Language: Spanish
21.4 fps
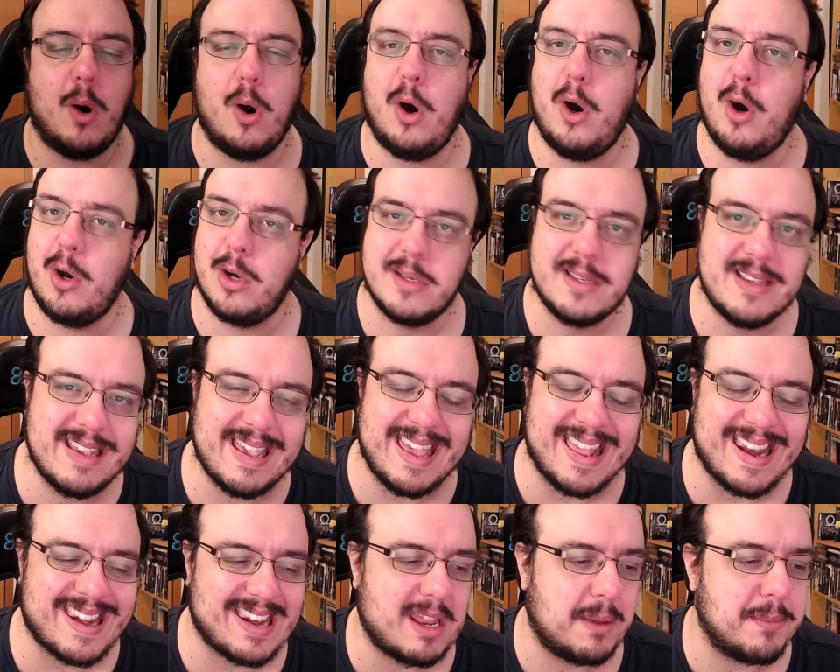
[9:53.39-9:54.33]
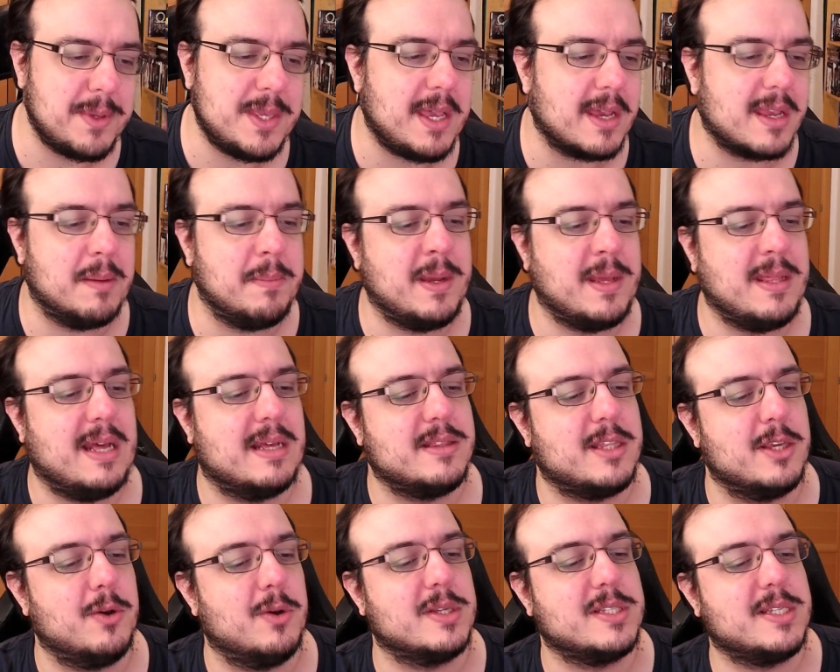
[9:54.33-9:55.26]
¡oh, qué rabia que me
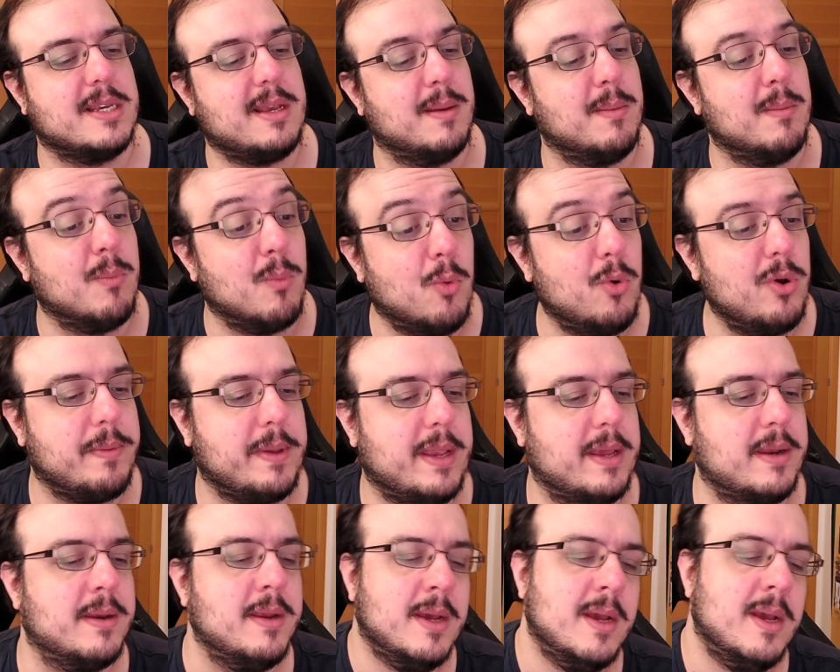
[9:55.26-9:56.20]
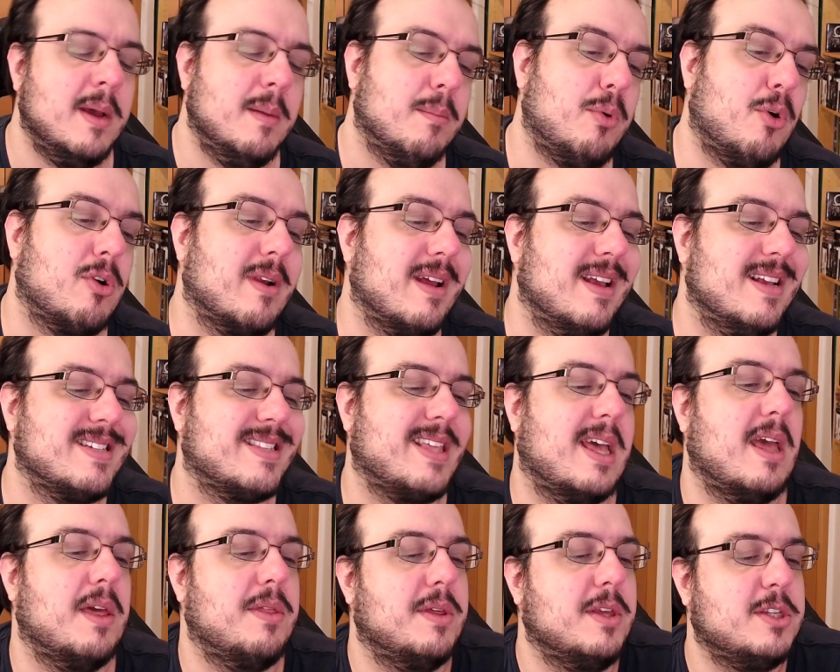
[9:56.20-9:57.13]
da, tío! Así que muy bien por
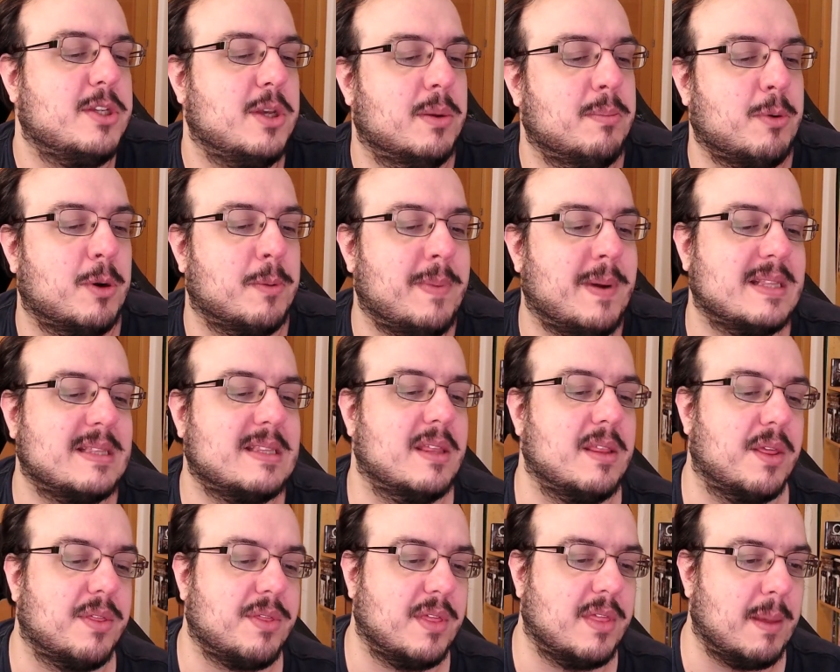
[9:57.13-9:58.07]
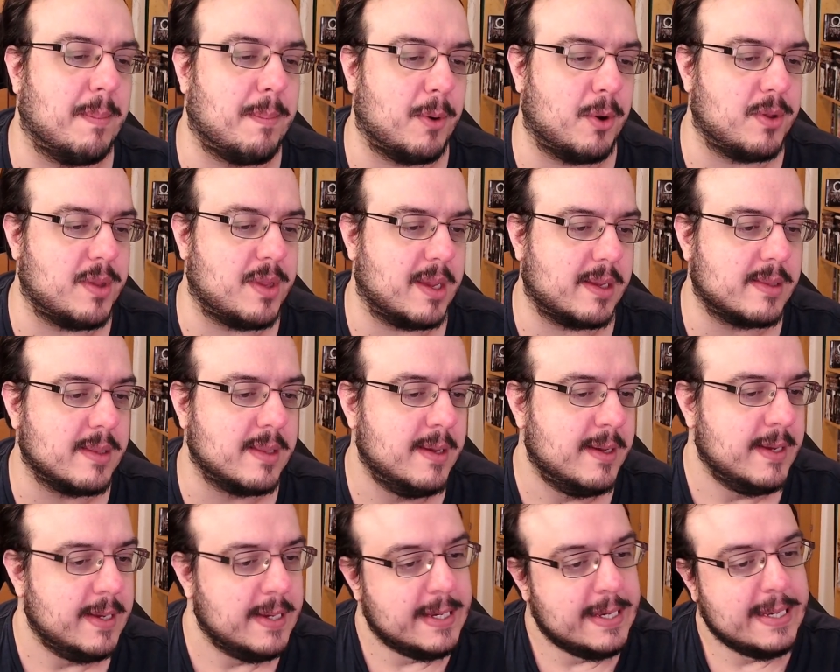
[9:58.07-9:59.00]
esta decisión por parte de CD Projekt.
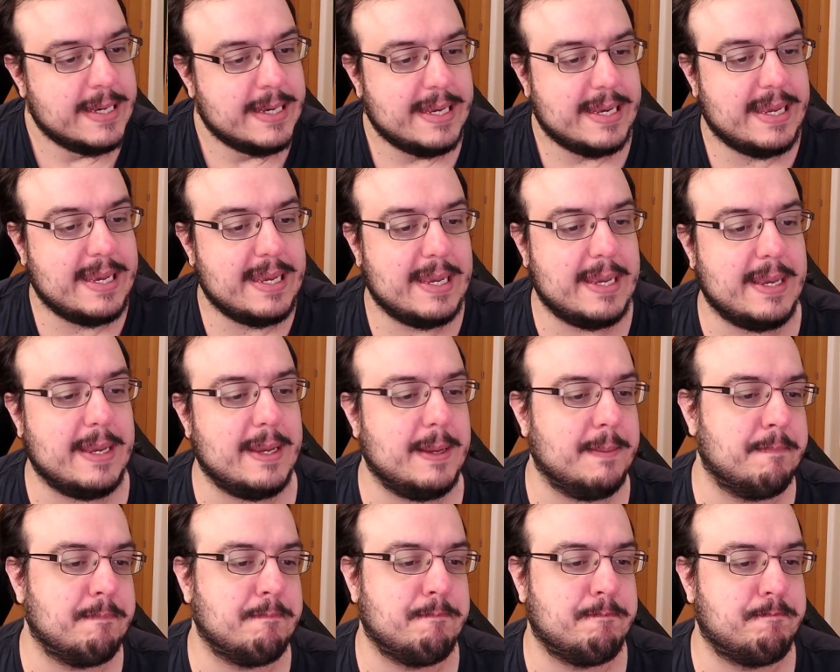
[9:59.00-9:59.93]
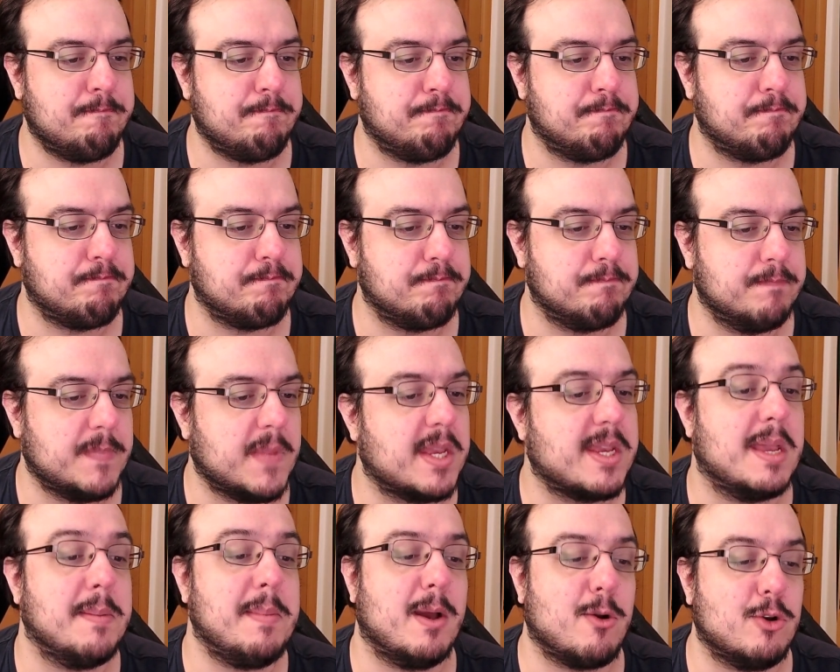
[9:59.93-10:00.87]
Eh,
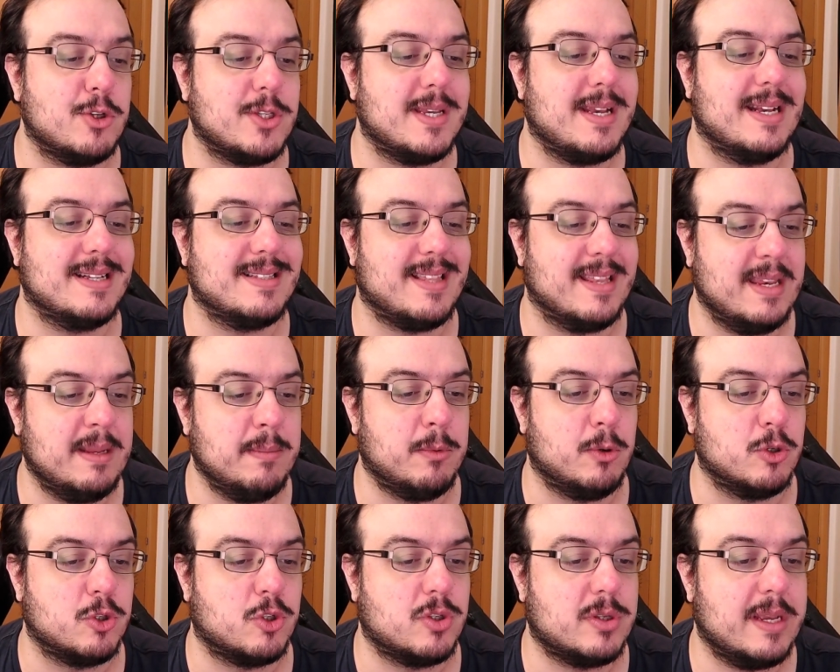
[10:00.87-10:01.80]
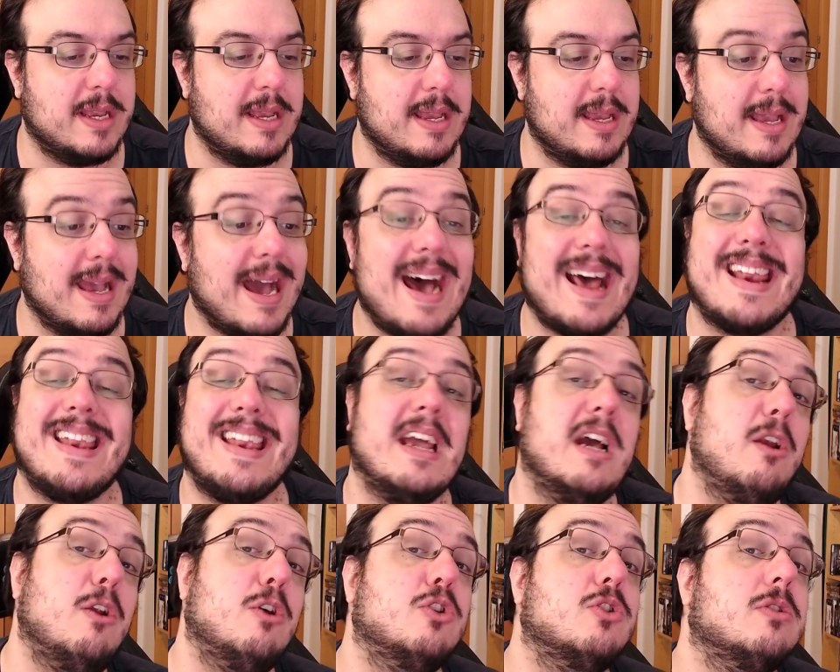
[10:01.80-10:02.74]
¿Qué más cositas tenemos? Eh,
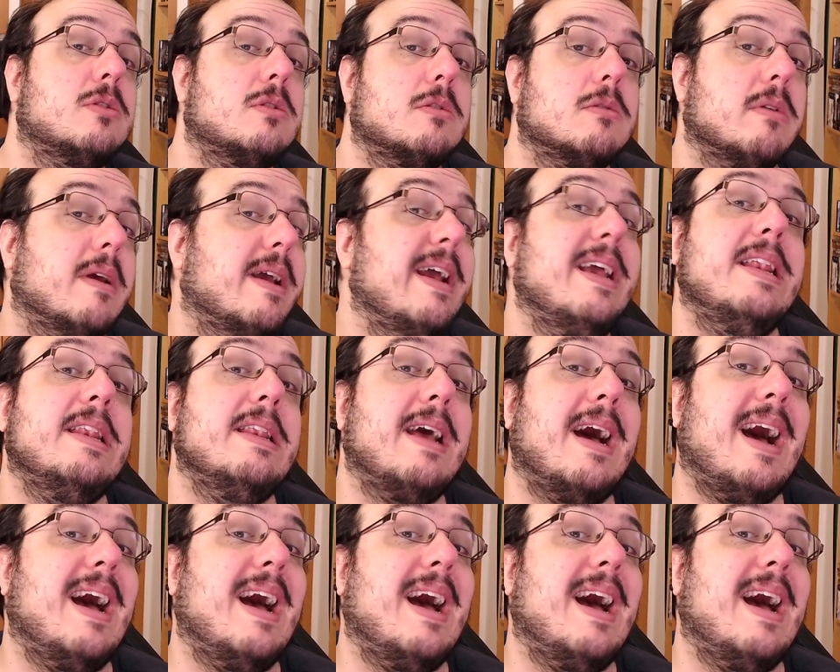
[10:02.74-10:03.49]
arreglos en